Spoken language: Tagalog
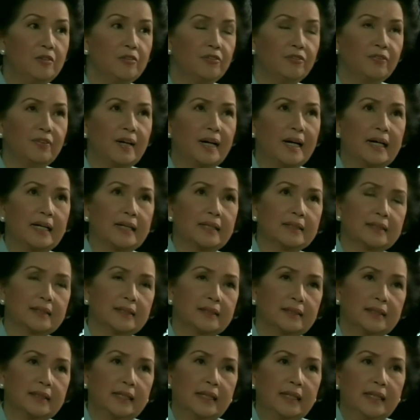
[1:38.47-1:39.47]
In fact,
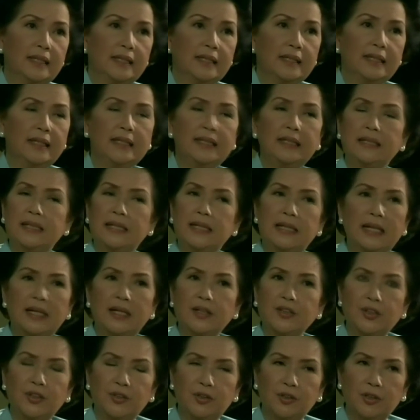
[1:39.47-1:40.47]

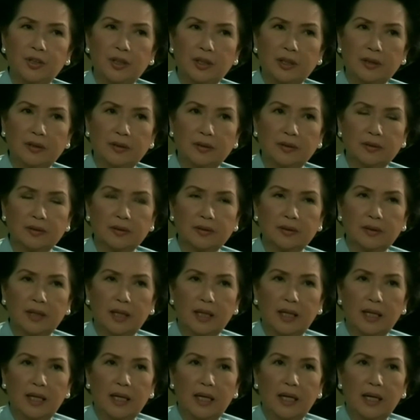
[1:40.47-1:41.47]
hindi lang yon.
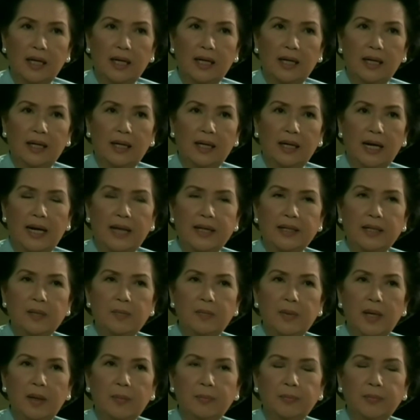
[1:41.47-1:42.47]
Uh, ah, I
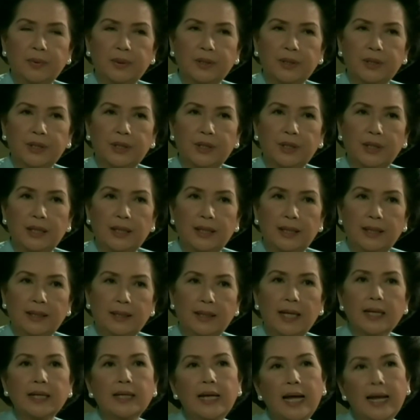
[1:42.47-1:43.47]
remember,
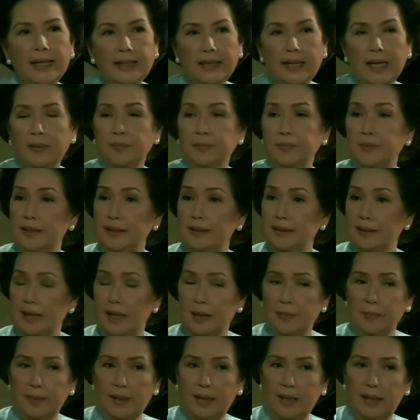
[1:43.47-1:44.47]
nag-line up
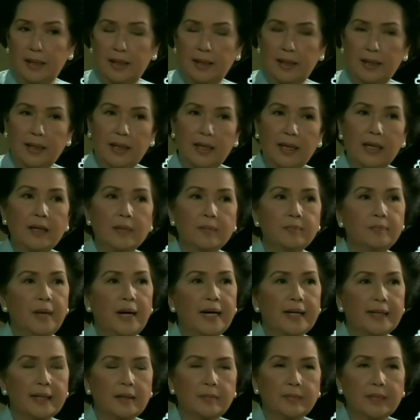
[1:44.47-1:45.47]
din kami
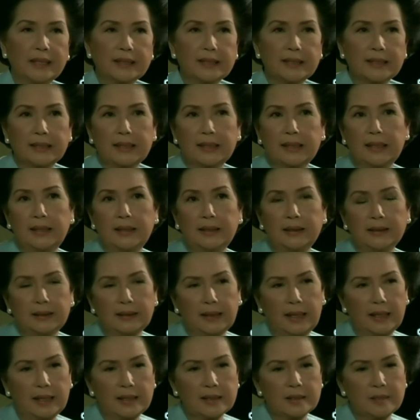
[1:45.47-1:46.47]
para
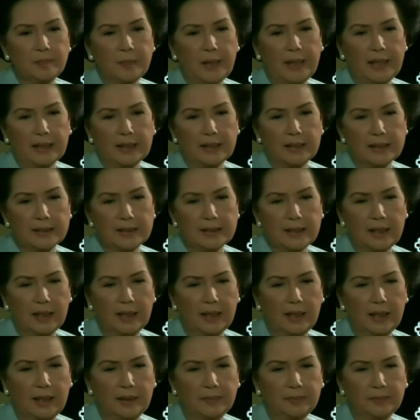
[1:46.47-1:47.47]
mag-screen test para
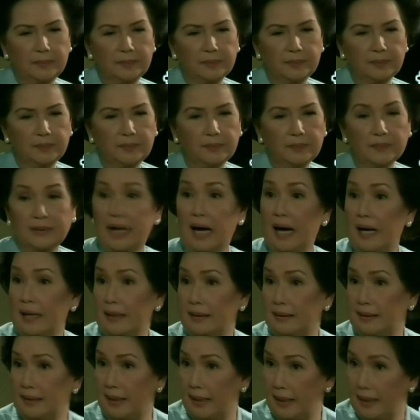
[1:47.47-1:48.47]
sa
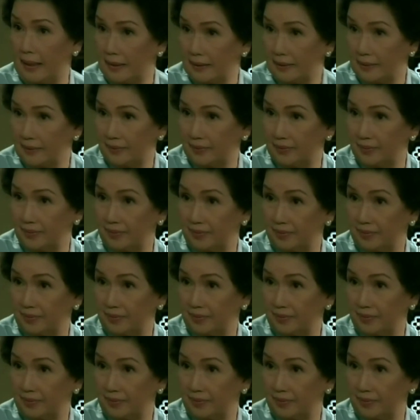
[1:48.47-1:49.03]
Darna.